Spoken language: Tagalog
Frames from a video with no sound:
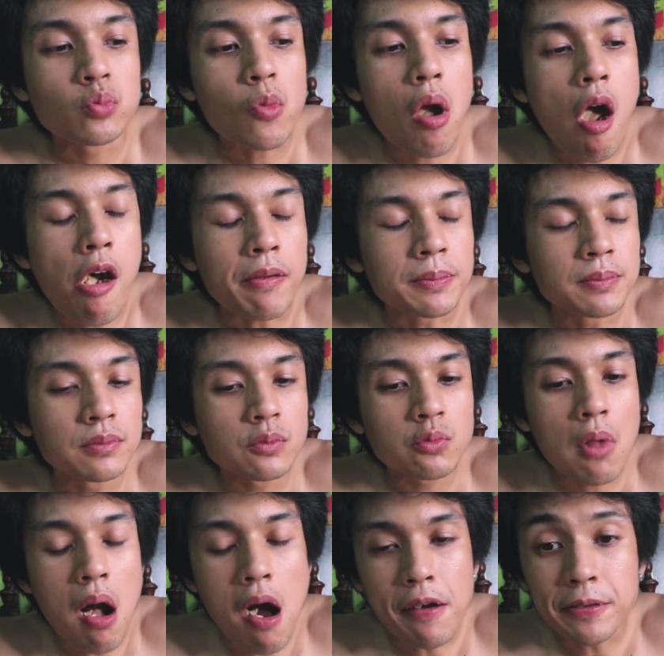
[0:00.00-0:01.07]
Ah.
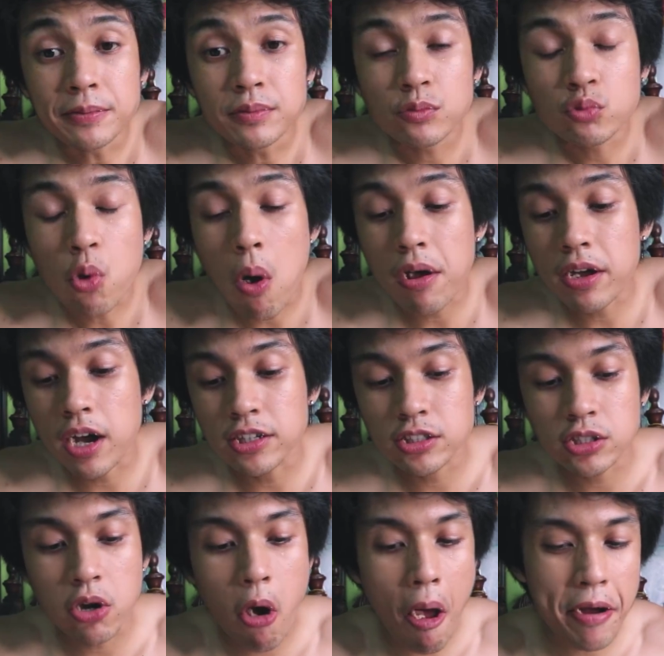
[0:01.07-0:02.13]
Okay guys,
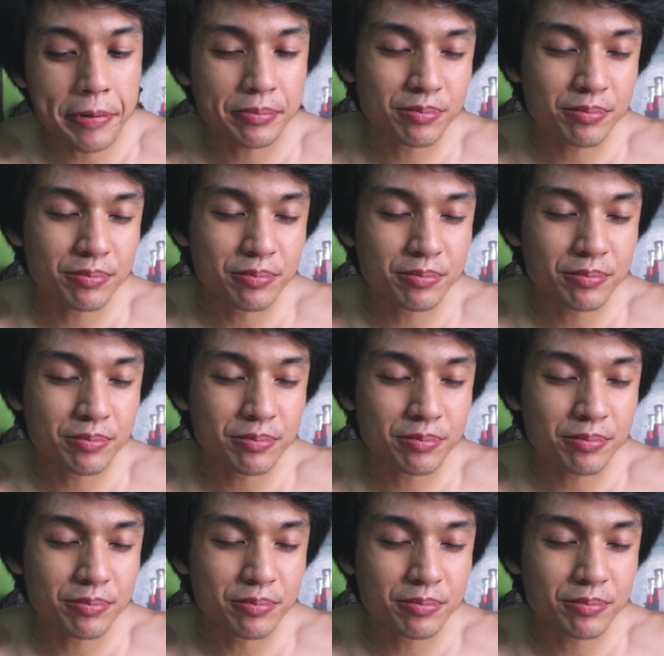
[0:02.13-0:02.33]
so